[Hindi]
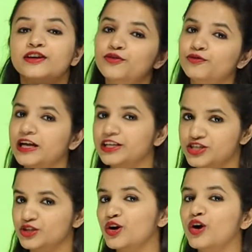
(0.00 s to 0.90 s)

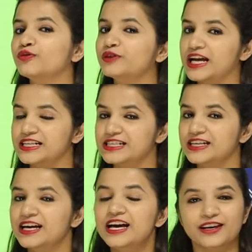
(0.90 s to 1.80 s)
रिफ्लेक्शन ऑफ लाइट
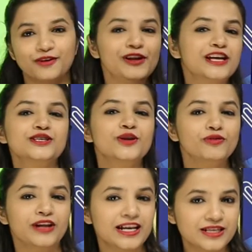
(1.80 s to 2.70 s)
रिफ्लेक्शन
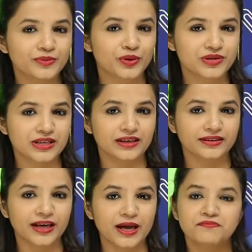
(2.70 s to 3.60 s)
ऑफ लाइट हम यूज़
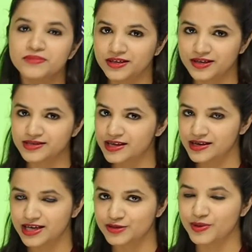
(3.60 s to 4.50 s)
करते हैं मिरर्स के
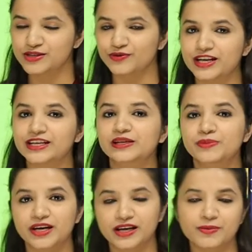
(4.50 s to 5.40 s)
केस में स्फेरिकल
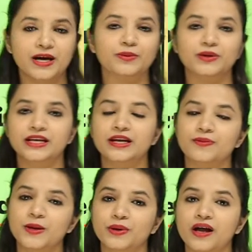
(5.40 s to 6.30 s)
मिरर के बारे में देन
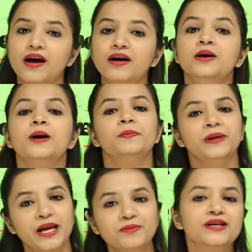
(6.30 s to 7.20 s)
हमने पढ़ा
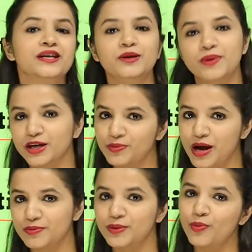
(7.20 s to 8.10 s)
प्लेन मिरर के बारे में
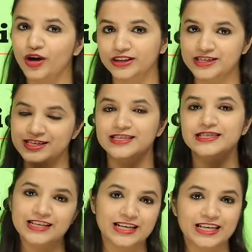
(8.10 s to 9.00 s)
हमने बहुत अच्छे से
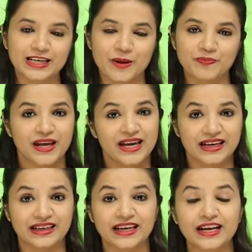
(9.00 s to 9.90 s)
स्टडी किया
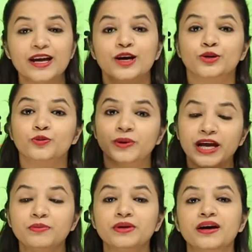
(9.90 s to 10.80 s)
क्लियर है तो
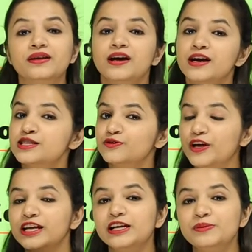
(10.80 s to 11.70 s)
प्लेन मिरर
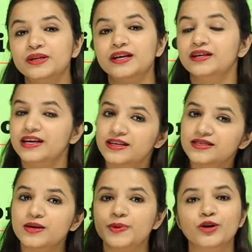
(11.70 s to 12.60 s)
स्फेरिकल मिरर इन
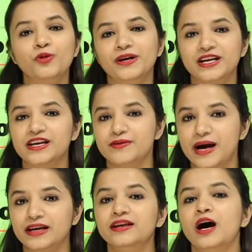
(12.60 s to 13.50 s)
सभी को पढ़ने के
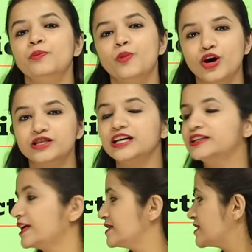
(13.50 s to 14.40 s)
बाद हम पहुंच
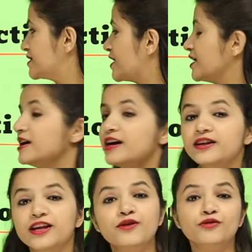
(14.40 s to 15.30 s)
जाते हैं सीधे
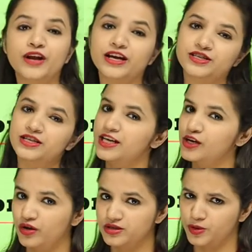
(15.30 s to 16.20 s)
रिफ्रैक्शन के
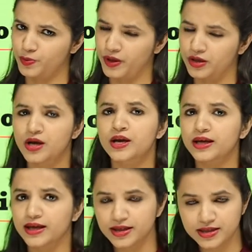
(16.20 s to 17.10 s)
कॉन्सेप्ट पर
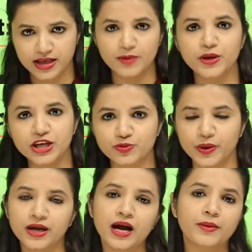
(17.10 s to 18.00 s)
इसके बीच
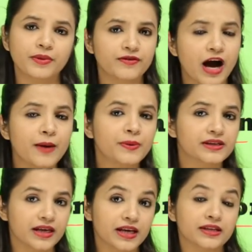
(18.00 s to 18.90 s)
में हमने वहाँ पर
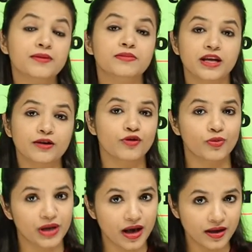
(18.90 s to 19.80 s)
देखे थे मिरर
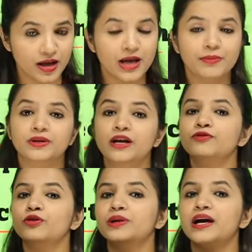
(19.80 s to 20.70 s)
फॉर्मूला मिरर
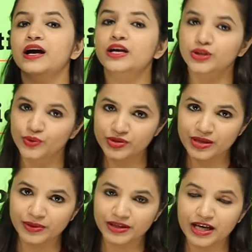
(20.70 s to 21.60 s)
फॉर्मूला का यूज़
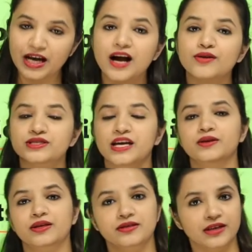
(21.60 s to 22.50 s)
हमने देखा उसके
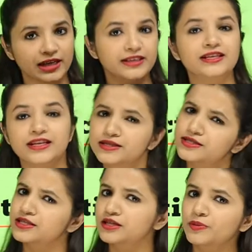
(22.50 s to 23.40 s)
रिलेटेड
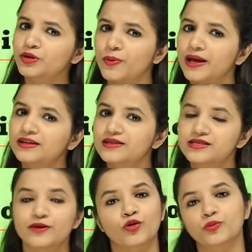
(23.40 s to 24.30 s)
जितने भी
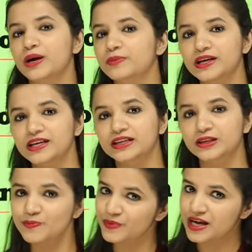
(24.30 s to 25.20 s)
न्यूमेरिकल्स थे वो भी हमने किए
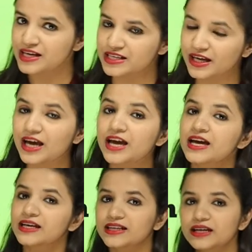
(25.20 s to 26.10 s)
थे ठीक है
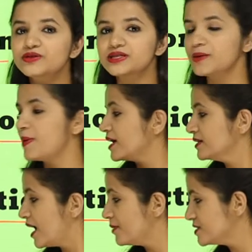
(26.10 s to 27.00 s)
देन उसके बाद
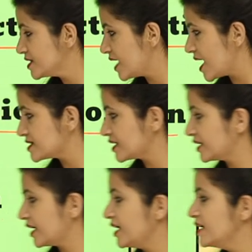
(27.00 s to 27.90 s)
हम सीधे आ
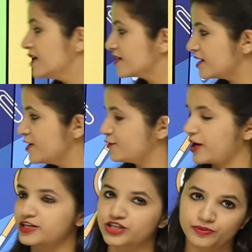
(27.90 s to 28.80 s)
जाते हैं
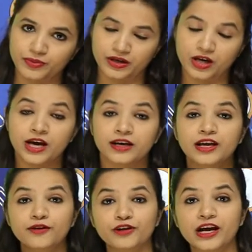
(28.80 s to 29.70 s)
रिफ्रैक्शन पर
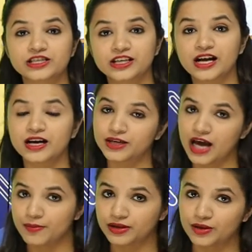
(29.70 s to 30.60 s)
रिफ्रैक्शन का
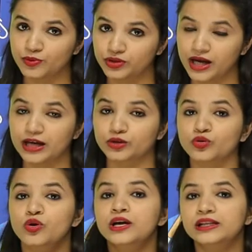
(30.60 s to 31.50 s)
क्या मतलब होता है
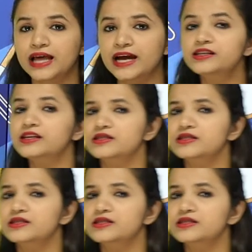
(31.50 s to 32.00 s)
तो लाइट